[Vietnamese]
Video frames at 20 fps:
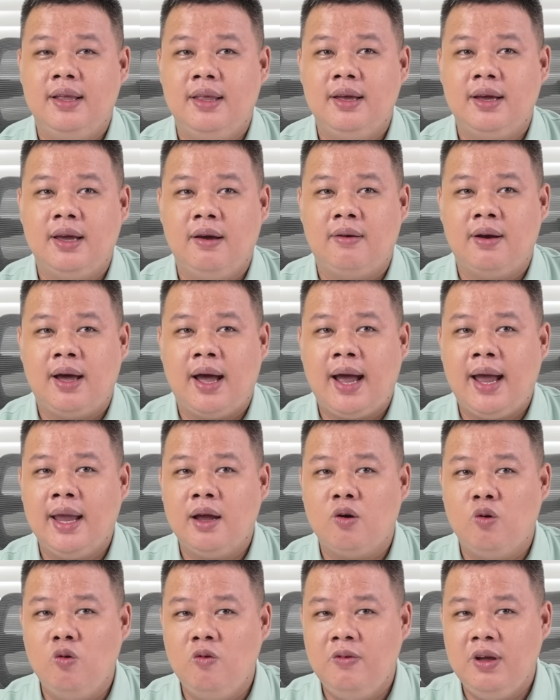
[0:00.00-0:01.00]
như kiểu là
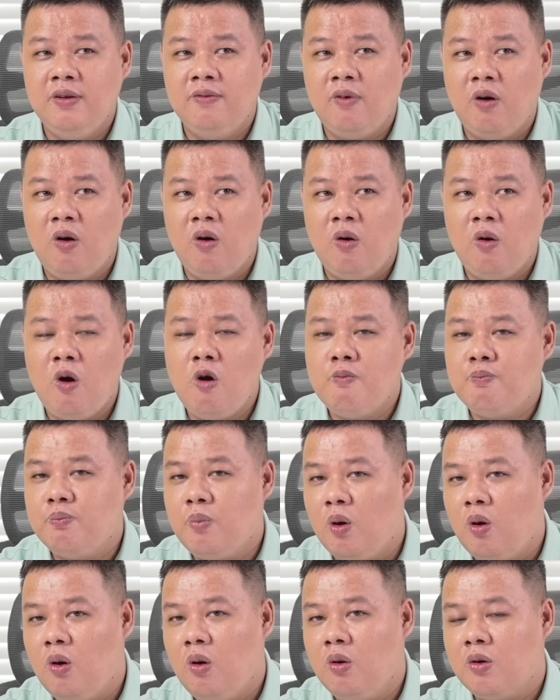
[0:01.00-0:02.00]
iQOO, Vivo,
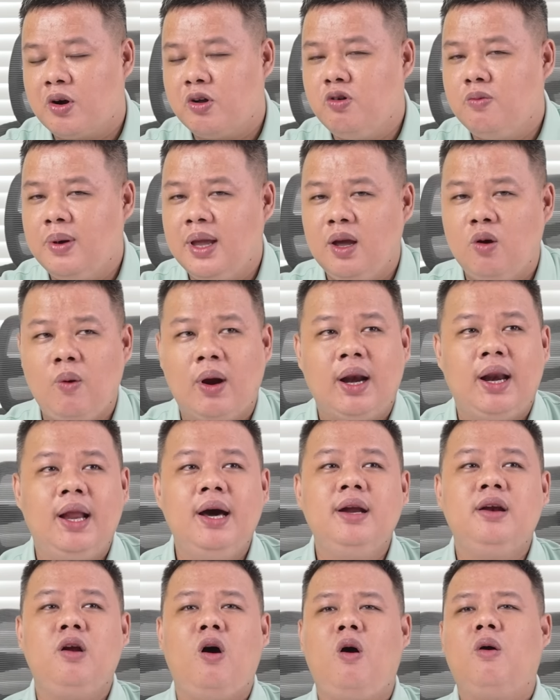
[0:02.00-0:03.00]
Oppo, Realme,
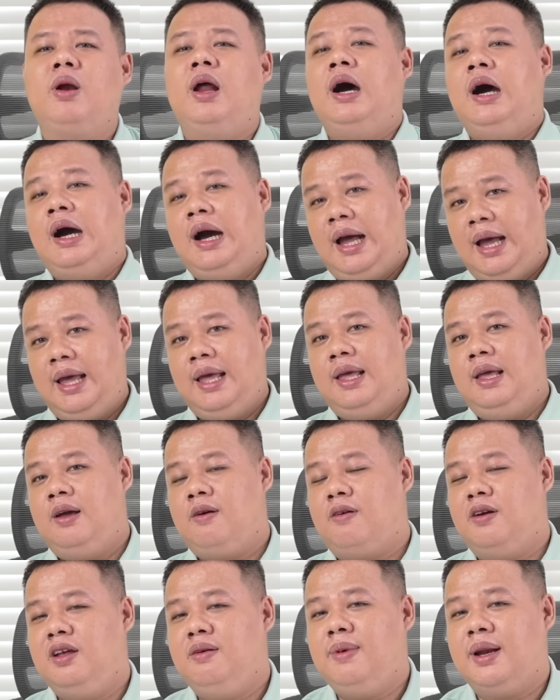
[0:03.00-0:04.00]
OnePlus, Honor á.
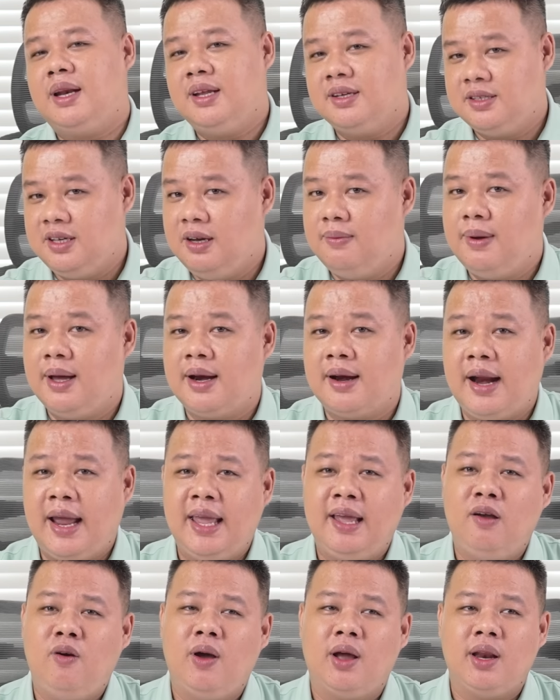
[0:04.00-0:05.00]
Còn những bạn thực sự mà
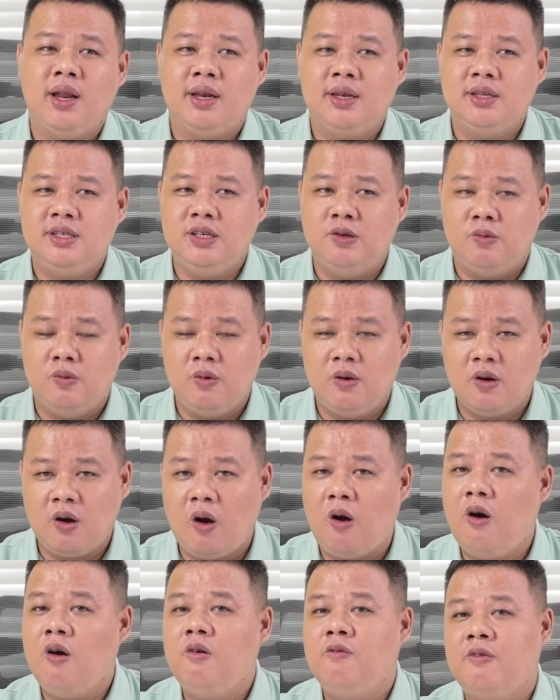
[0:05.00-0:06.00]
rành hoặc là chịu
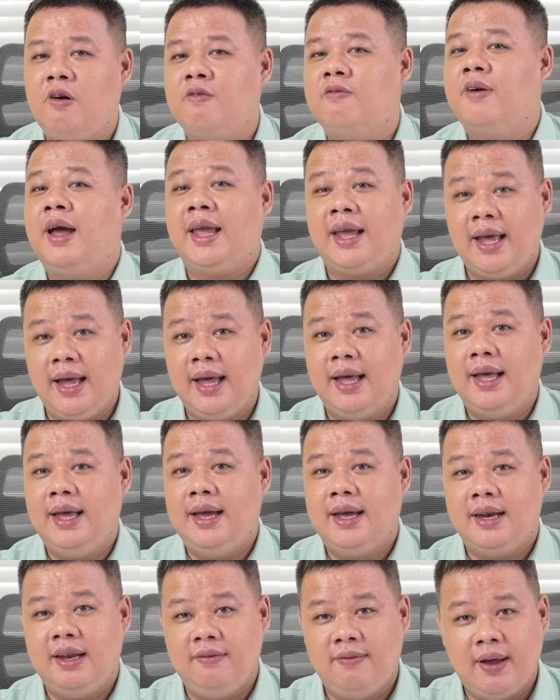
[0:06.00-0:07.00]
khó vọc vạch á,
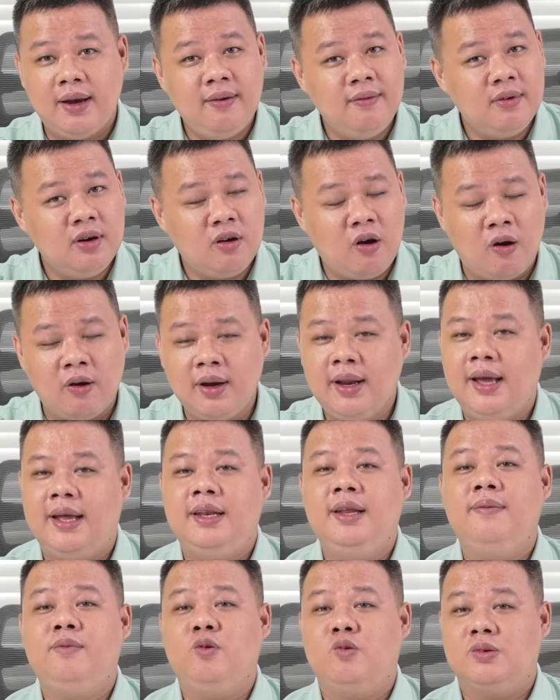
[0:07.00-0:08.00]
thì vẫn có
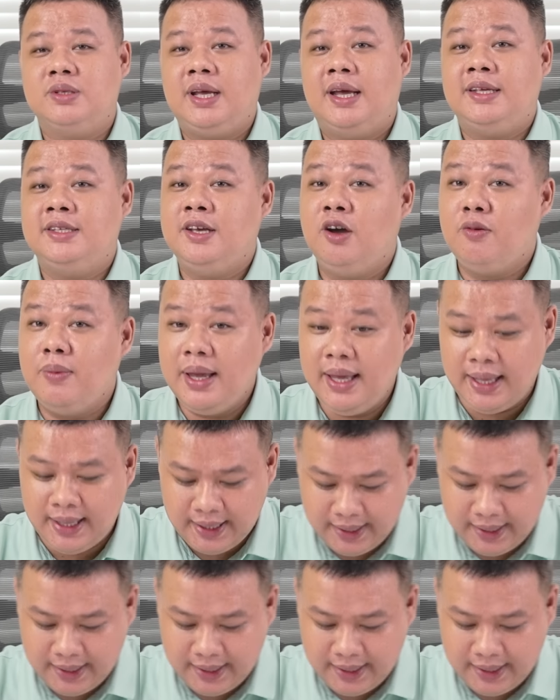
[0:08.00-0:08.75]
thể tiếp tục xài Xiaomi.